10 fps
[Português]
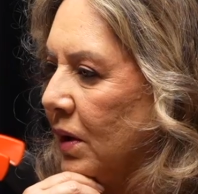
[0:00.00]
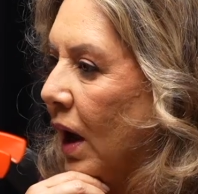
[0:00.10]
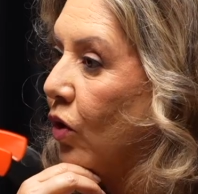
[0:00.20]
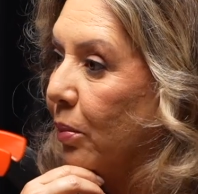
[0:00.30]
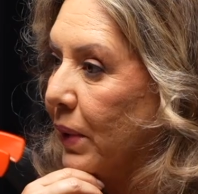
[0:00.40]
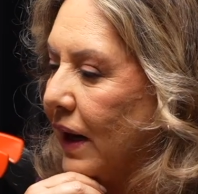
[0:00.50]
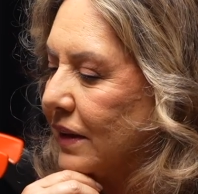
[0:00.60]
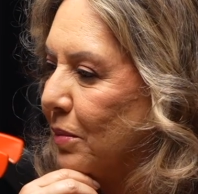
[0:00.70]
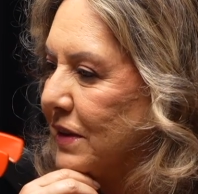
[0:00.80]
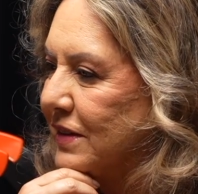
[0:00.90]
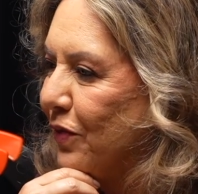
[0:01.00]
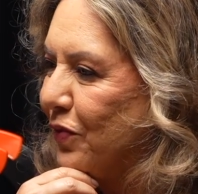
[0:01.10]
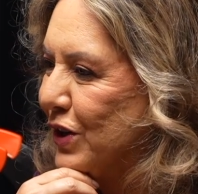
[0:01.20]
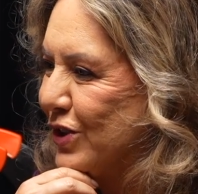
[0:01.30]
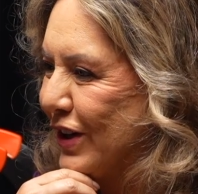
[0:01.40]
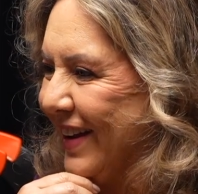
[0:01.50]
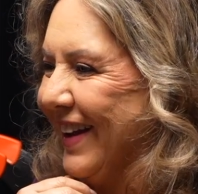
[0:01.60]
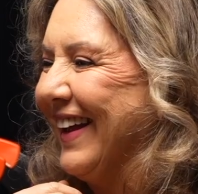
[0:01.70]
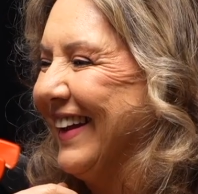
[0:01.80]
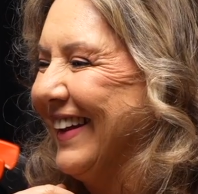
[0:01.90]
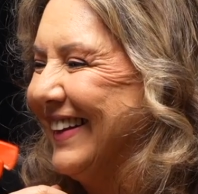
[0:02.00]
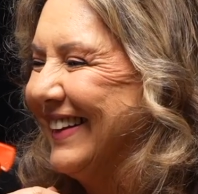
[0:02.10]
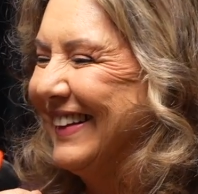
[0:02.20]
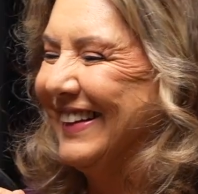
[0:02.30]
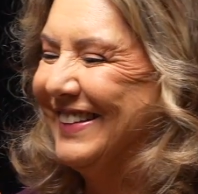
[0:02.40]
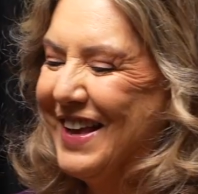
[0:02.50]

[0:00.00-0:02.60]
a cobrar também, sem ficha. Ah, com certeza.